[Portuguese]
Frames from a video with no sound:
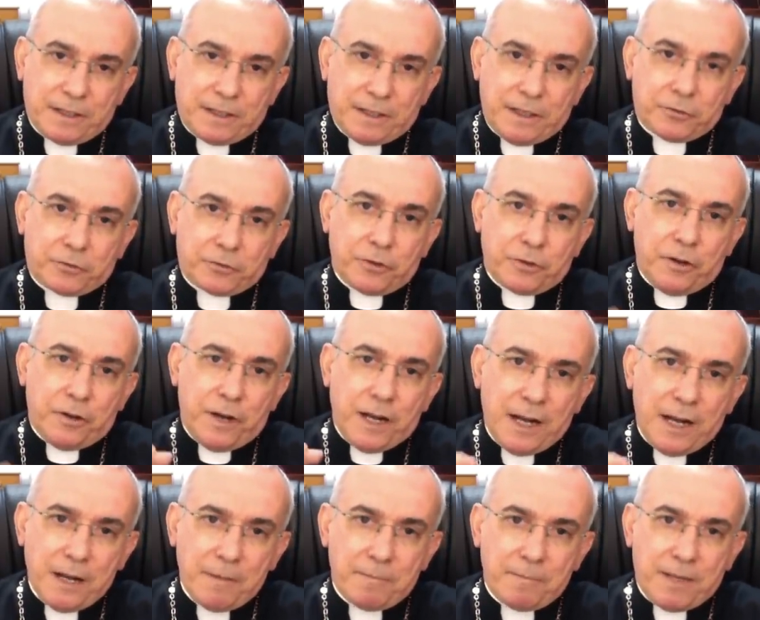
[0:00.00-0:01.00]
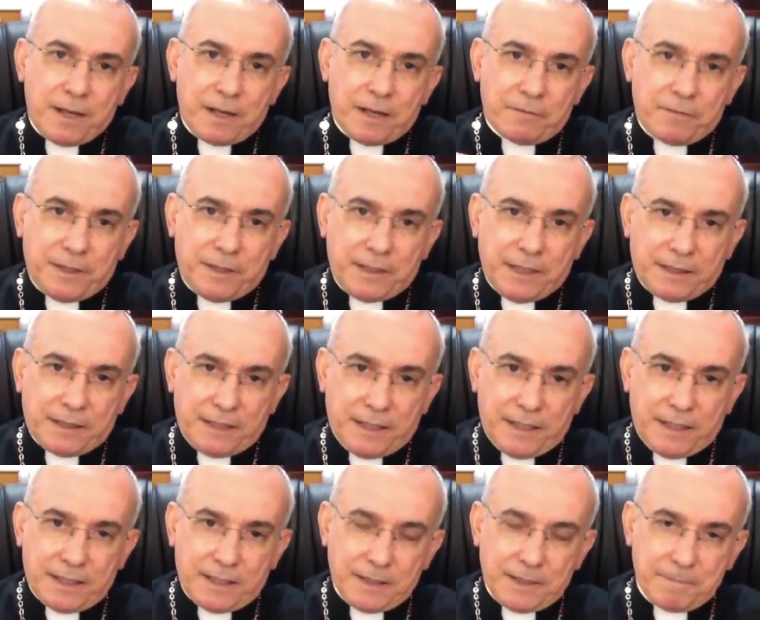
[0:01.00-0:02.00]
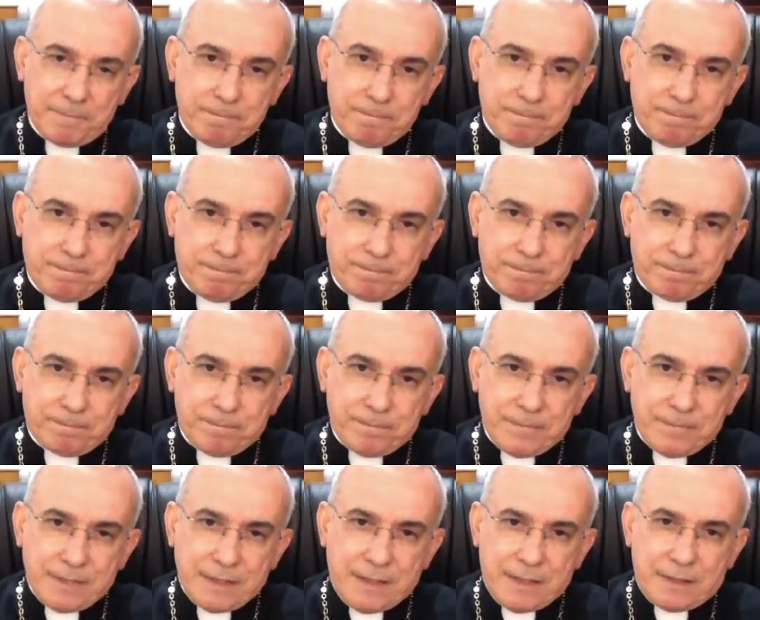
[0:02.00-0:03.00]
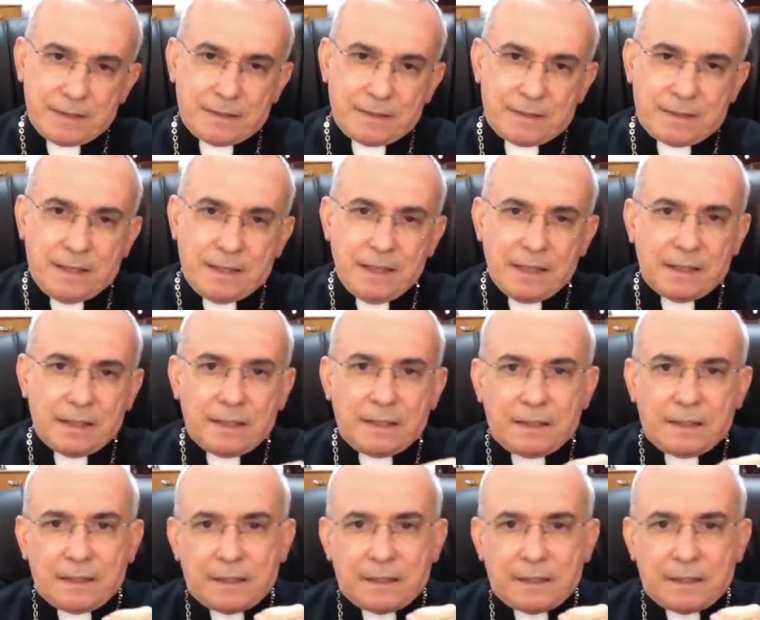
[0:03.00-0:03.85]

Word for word: que jorra para a vida eterna. Que,